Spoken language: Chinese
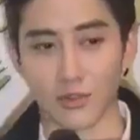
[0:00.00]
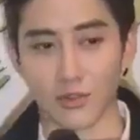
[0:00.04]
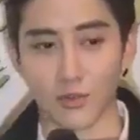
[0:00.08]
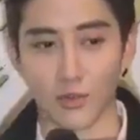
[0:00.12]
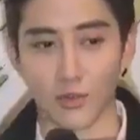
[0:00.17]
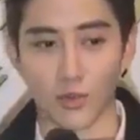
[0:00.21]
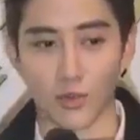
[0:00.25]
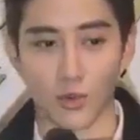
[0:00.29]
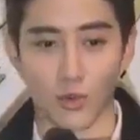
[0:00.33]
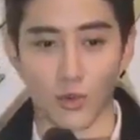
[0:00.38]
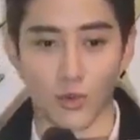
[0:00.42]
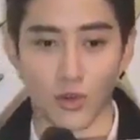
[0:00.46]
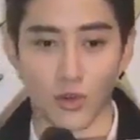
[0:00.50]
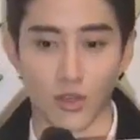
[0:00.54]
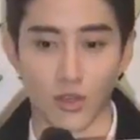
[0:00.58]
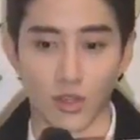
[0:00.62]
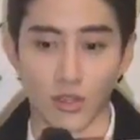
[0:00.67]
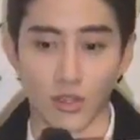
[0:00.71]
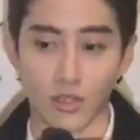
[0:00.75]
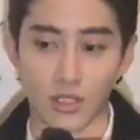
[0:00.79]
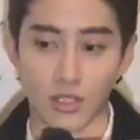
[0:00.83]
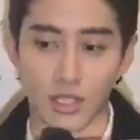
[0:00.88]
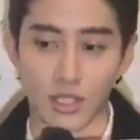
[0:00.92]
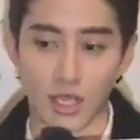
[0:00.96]
如果
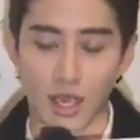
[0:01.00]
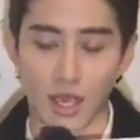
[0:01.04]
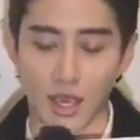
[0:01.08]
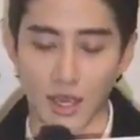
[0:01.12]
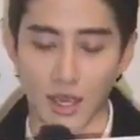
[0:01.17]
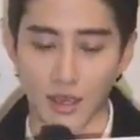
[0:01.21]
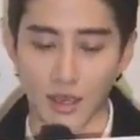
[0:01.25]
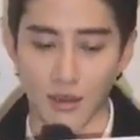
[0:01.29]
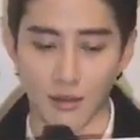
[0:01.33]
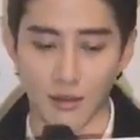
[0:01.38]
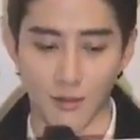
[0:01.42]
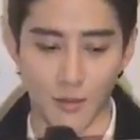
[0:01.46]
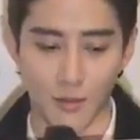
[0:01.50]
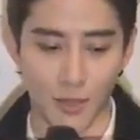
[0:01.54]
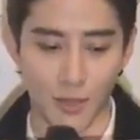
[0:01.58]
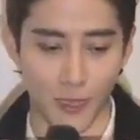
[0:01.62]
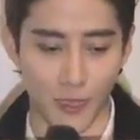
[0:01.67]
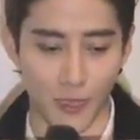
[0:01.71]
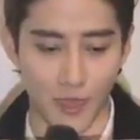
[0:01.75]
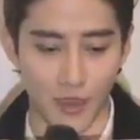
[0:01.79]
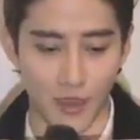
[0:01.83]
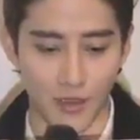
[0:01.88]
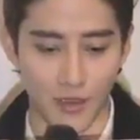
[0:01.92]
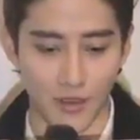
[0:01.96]
我在嗯
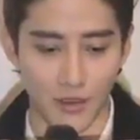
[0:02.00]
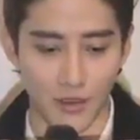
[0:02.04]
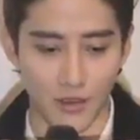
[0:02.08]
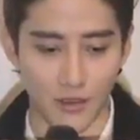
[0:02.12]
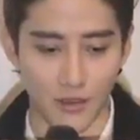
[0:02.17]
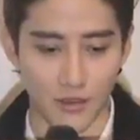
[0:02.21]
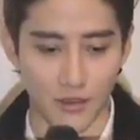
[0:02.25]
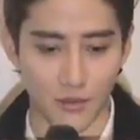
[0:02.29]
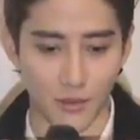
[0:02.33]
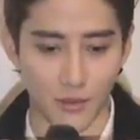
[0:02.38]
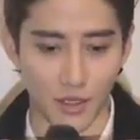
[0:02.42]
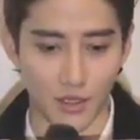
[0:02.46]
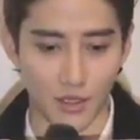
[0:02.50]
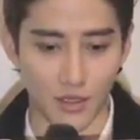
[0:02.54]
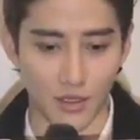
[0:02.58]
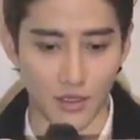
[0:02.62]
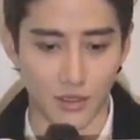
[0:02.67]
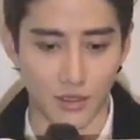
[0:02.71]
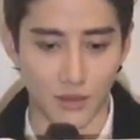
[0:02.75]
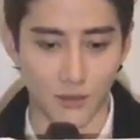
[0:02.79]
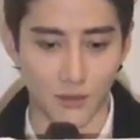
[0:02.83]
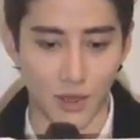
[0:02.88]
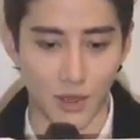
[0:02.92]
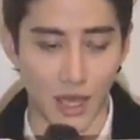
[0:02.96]
什么
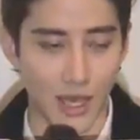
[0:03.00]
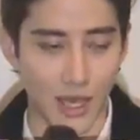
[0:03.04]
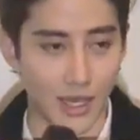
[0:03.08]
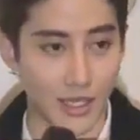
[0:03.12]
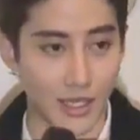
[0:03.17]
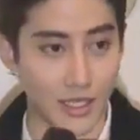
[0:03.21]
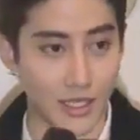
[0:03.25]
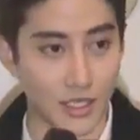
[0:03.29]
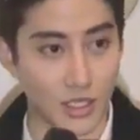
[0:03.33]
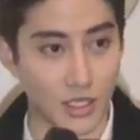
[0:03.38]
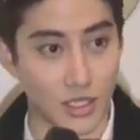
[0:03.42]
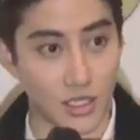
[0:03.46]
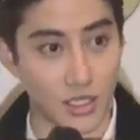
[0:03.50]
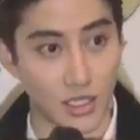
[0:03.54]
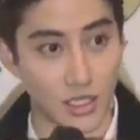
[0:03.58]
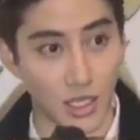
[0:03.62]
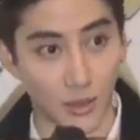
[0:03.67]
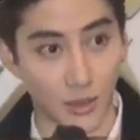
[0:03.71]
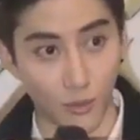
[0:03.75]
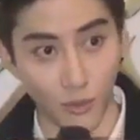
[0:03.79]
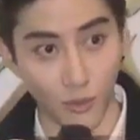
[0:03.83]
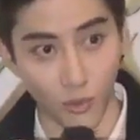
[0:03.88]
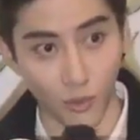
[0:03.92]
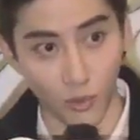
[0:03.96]
拍节
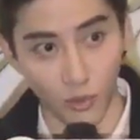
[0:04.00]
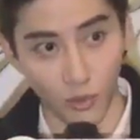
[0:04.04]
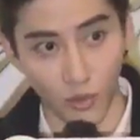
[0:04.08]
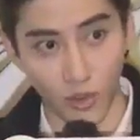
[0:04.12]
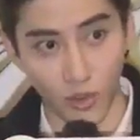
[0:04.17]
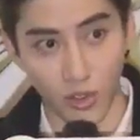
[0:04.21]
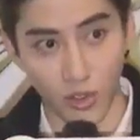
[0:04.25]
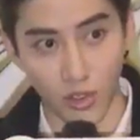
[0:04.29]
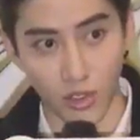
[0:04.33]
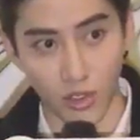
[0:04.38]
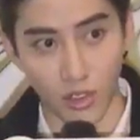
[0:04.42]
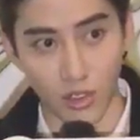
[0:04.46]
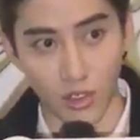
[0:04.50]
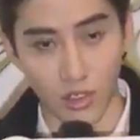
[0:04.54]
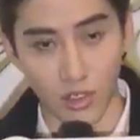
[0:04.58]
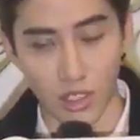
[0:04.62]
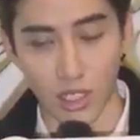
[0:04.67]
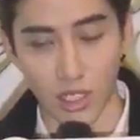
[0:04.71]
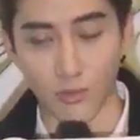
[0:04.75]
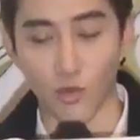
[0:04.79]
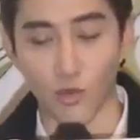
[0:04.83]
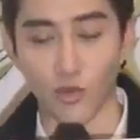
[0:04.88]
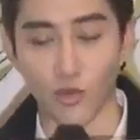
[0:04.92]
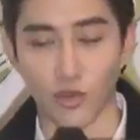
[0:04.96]
目，
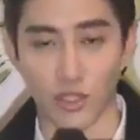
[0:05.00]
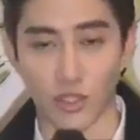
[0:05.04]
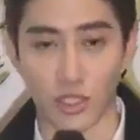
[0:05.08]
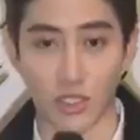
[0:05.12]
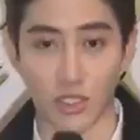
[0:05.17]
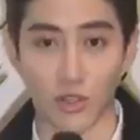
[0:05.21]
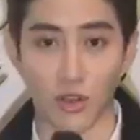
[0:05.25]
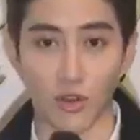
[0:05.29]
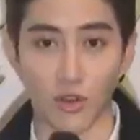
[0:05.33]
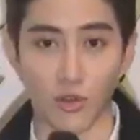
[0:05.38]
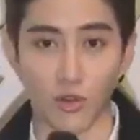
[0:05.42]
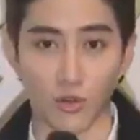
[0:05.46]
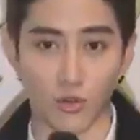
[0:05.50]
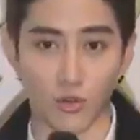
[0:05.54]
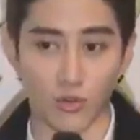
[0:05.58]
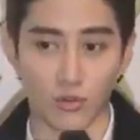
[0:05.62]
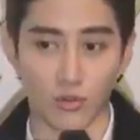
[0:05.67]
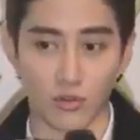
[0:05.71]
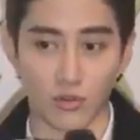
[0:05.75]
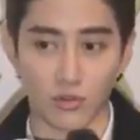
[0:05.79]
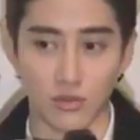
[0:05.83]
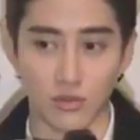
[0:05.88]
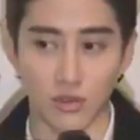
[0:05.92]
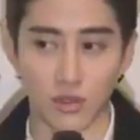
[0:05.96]
节目的时候
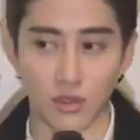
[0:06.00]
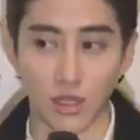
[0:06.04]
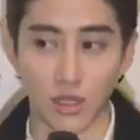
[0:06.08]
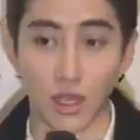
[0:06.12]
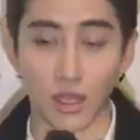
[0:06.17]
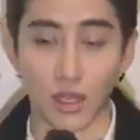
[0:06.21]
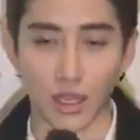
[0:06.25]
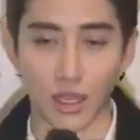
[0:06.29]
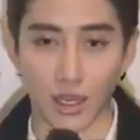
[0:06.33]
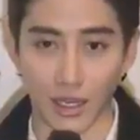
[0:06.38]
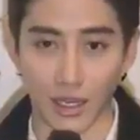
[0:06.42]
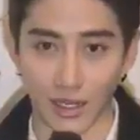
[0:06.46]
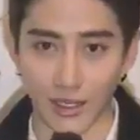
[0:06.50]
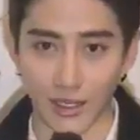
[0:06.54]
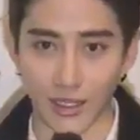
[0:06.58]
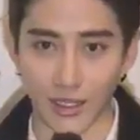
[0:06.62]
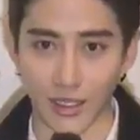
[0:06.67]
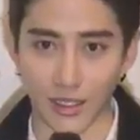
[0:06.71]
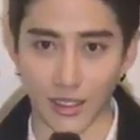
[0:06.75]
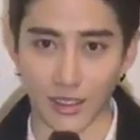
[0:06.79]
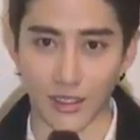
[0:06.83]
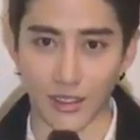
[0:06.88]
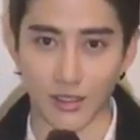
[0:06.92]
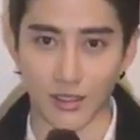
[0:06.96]
可
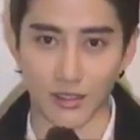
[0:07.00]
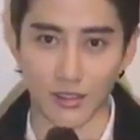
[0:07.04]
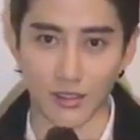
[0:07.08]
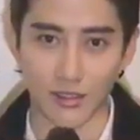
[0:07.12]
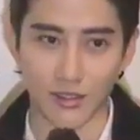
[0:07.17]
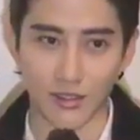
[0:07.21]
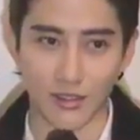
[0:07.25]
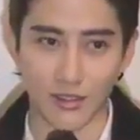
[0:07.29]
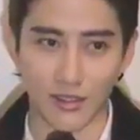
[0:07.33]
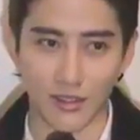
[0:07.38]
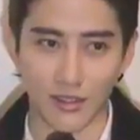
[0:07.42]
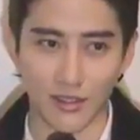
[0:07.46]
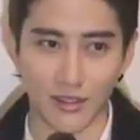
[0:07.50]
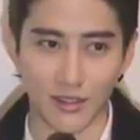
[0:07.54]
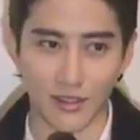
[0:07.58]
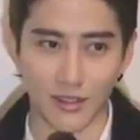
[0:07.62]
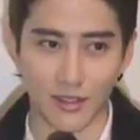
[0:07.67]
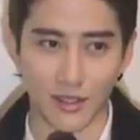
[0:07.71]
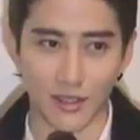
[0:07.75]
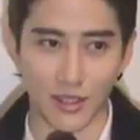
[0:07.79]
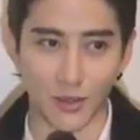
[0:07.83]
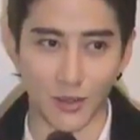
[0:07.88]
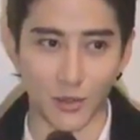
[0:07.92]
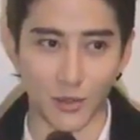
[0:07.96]
以，
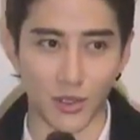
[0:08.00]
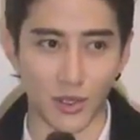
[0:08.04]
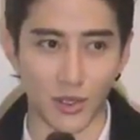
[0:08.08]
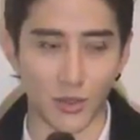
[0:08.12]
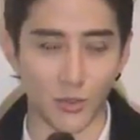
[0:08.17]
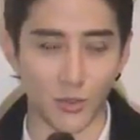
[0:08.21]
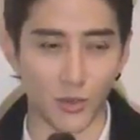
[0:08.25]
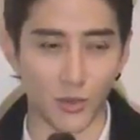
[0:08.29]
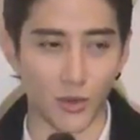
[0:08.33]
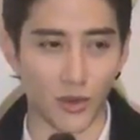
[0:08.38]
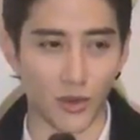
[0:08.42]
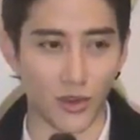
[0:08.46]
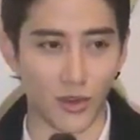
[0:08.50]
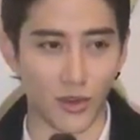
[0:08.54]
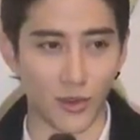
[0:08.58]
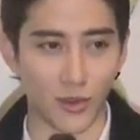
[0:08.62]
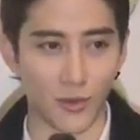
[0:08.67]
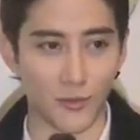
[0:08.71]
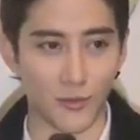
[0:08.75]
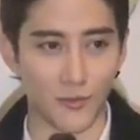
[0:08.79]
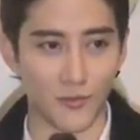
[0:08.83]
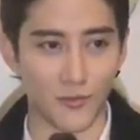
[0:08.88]
因为我